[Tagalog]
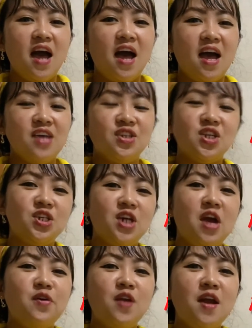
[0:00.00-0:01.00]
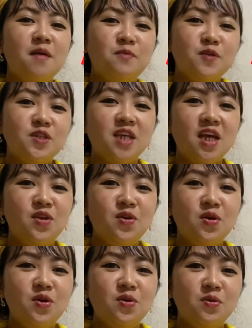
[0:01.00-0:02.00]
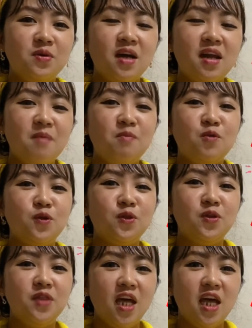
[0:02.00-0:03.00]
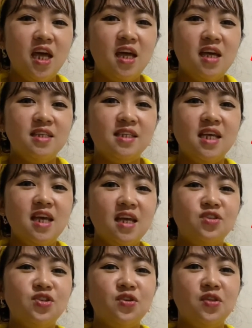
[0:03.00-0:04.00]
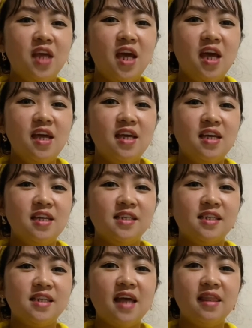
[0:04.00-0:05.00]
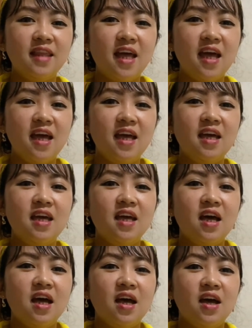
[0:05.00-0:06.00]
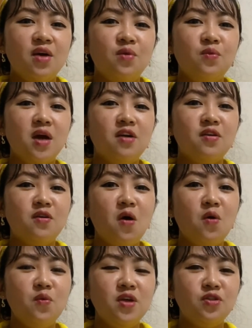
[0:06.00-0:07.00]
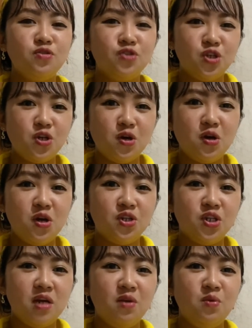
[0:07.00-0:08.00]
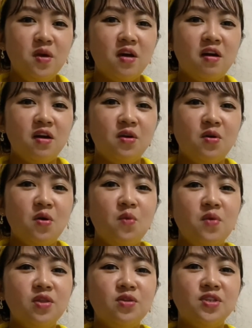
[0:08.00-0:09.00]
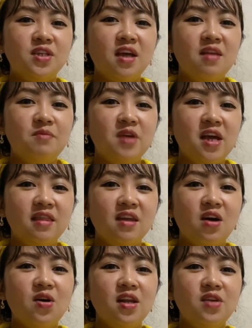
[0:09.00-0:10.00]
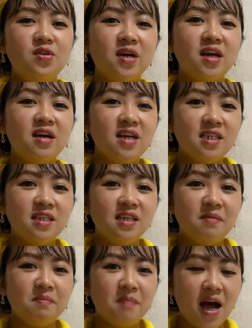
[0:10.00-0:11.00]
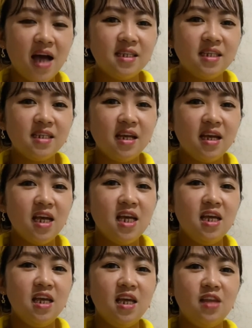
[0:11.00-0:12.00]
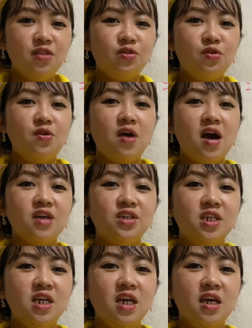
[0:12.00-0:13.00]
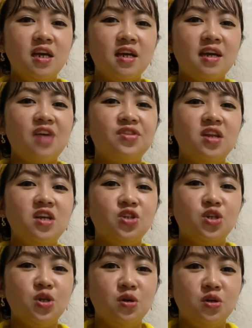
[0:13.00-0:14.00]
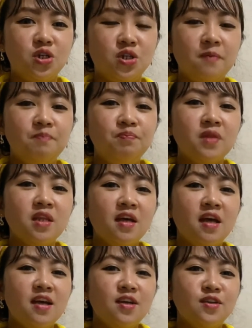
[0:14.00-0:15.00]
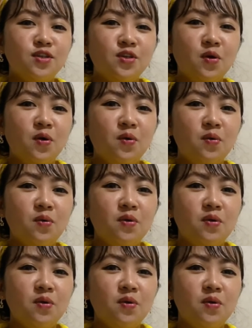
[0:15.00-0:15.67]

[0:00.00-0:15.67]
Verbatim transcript: Share ko lang po sa inyo yung ganap ko today. Since today is Sunday, we are going to church and we are going to celebrate the Holy Eucharistic Mass in Toyohashi Catholic Church. So,